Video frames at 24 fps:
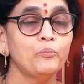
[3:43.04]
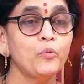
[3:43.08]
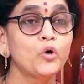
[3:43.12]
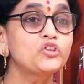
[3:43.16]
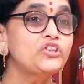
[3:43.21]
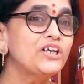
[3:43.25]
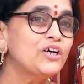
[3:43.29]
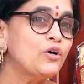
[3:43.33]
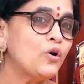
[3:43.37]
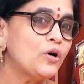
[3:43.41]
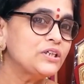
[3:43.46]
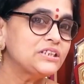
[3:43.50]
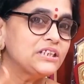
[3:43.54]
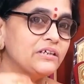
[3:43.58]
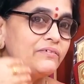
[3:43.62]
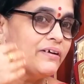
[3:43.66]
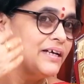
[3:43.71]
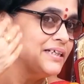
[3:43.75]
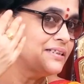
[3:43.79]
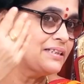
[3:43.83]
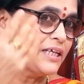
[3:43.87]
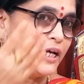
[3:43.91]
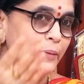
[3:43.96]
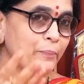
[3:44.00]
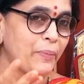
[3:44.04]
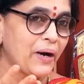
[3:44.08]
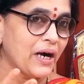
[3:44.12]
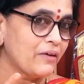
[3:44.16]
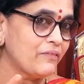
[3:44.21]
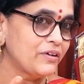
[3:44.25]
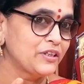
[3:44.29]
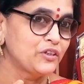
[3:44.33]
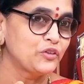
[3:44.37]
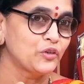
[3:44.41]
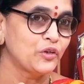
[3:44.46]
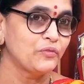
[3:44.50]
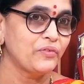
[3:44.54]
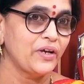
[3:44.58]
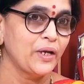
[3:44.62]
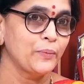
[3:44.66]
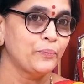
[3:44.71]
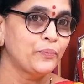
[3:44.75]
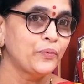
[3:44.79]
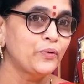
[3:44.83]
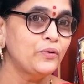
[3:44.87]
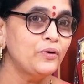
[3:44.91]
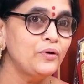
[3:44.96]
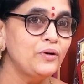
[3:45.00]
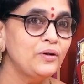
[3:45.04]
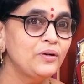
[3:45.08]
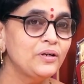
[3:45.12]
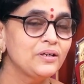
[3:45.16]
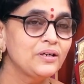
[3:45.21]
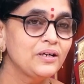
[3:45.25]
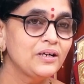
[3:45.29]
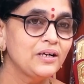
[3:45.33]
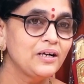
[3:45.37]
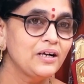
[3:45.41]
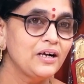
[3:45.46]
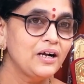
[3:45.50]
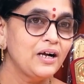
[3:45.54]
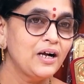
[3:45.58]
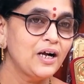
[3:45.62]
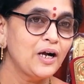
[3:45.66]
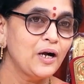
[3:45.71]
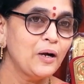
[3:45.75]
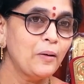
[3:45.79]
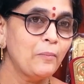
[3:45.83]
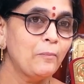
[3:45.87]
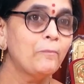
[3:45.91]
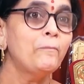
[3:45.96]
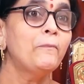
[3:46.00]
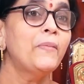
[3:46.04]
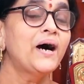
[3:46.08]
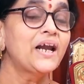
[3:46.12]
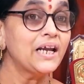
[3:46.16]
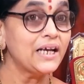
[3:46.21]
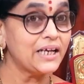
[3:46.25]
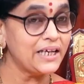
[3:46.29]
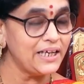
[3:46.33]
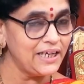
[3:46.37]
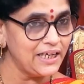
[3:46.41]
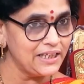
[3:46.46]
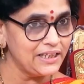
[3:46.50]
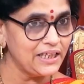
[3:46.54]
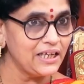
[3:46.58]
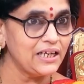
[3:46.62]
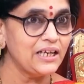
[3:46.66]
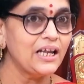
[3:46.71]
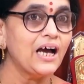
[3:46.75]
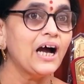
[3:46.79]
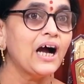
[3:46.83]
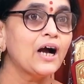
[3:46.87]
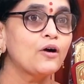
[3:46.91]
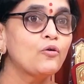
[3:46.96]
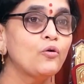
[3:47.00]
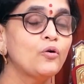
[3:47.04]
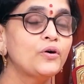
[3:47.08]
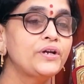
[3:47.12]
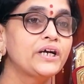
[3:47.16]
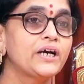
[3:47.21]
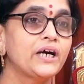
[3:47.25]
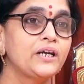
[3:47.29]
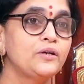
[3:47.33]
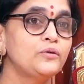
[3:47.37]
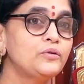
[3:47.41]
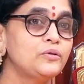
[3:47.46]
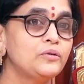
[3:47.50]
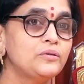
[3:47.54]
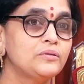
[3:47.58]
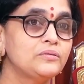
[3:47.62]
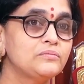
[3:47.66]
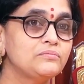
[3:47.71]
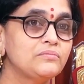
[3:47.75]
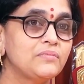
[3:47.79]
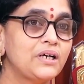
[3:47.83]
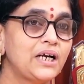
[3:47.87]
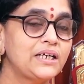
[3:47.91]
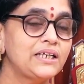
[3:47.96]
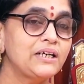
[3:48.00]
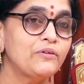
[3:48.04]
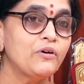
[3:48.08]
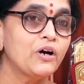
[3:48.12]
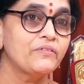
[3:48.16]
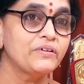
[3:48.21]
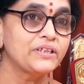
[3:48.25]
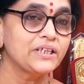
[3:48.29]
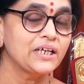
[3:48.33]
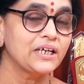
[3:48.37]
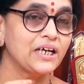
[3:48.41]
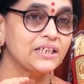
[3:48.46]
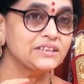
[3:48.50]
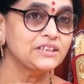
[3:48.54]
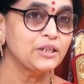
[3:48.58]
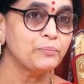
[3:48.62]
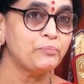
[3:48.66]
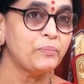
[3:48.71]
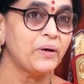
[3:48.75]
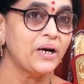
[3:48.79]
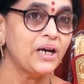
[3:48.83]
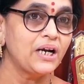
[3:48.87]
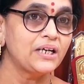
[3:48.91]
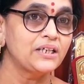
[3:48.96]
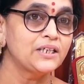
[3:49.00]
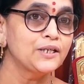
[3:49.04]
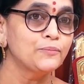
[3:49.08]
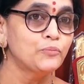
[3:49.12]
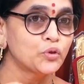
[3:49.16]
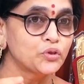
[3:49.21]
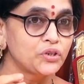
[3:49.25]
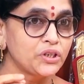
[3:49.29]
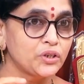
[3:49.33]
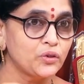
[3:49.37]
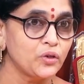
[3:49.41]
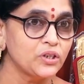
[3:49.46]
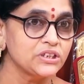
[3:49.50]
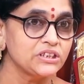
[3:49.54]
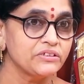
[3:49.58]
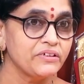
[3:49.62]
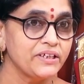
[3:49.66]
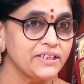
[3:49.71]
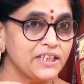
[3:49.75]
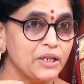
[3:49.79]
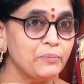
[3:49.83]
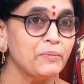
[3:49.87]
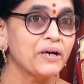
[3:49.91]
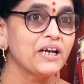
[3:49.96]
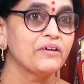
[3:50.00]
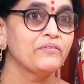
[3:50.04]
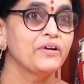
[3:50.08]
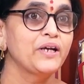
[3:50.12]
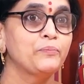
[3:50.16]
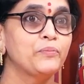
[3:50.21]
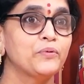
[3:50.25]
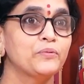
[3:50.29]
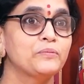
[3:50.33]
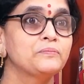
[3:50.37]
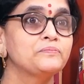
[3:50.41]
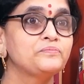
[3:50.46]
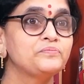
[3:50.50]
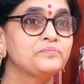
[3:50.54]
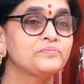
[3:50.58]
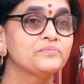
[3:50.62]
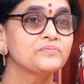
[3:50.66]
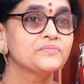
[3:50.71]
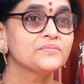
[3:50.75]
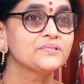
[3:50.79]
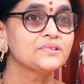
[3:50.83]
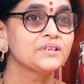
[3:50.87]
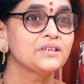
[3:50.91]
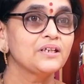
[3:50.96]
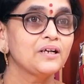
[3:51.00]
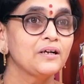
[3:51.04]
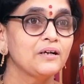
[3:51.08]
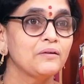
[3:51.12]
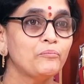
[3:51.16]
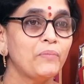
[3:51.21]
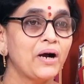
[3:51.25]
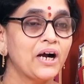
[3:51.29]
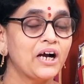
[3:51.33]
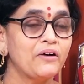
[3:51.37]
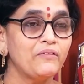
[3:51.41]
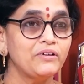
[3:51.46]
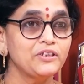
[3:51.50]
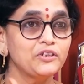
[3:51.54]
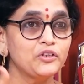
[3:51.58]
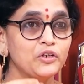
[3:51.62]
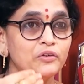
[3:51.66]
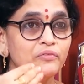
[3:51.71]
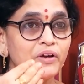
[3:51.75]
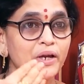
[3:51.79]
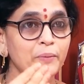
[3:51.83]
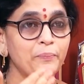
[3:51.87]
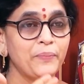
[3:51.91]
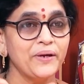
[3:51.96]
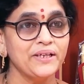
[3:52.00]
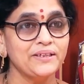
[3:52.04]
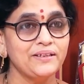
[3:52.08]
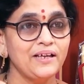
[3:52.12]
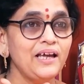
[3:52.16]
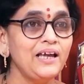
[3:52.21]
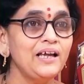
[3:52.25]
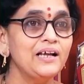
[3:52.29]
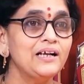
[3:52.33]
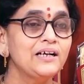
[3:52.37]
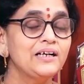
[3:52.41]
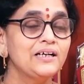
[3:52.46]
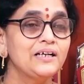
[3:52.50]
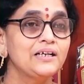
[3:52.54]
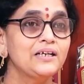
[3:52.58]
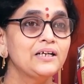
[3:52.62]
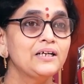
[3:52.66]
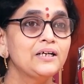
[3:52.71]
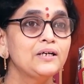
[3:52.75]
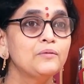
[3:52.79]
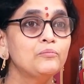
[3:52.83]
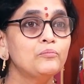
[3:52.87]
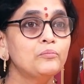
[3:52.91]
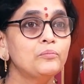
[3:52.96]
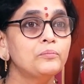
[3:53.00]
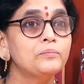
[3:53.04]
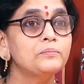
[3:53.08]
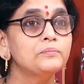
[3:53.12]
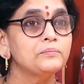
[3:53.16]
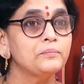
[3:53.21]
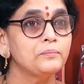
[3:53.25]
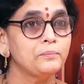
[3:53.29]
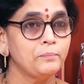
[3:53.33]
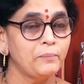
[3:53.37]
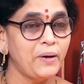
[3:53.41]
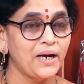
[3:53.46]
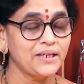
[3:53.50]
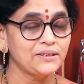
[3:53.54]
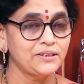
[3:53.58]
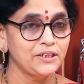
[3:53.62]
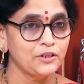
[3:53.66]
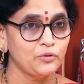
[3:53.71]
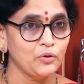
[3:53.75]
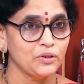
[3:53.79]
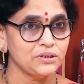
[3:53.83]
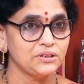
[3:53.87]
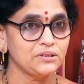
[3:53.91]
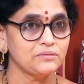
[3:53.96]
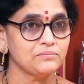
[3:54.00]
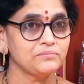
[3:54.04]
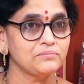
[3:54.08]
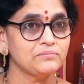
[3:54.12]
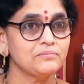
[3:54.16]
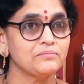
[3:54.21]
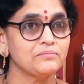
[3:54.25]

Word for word: ముక్తి కోసమైతే భగవంతుడి వైపు మనకి ఏదన్నా కోరికలు అంటే ఒక విధంగా చెప్పాలంటే భుక్తి కోసం అయితే మన వైపు భగవంతుడి వైపు అయితే భక్తి కోసం